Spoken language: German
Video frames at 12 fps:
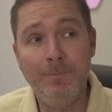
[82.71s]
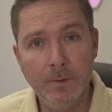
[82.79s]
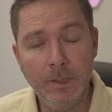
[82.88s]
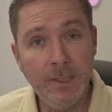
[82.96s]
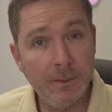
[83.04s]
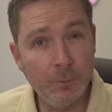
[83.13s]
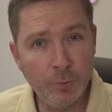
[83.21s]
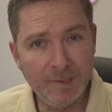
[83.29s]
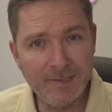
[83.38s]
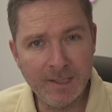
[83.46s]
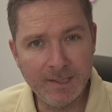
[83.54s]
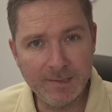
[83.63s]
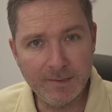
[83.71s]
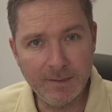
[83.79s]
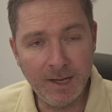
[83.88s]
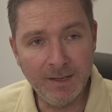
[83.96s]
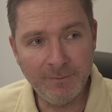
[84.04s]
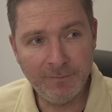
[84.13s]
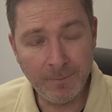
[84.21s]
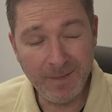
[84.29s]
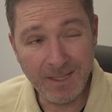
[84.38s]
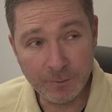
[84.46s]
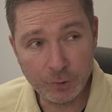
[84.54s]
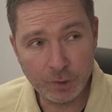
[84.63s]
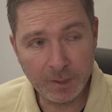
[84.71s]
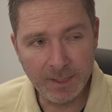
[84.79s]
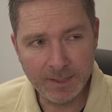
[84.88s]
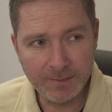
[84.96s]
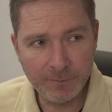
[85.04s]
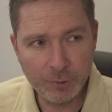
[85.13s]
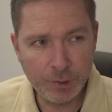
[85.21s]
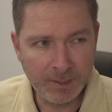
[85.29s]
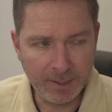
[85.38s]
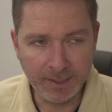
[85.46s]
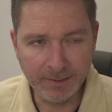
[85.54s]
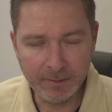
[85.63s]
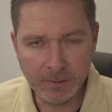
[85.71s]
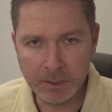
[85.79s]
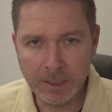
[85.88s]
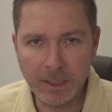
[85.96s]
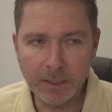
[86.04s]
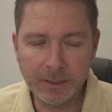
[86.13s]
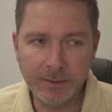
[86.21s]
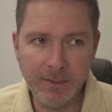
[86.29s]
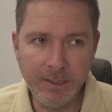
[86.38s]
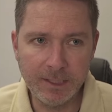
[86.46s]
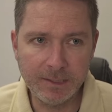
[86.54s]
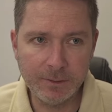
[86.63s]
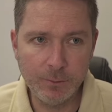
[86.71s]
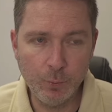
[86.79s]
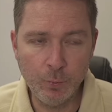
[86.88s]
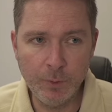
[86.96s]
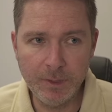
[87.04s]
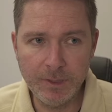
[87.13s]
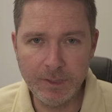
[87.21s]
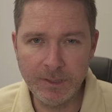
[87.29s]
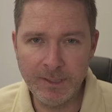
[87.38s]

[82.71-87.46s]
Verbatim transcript: Hintergrund des Ganzen ein Familienstreit zwischen der Angeklagten jetzt und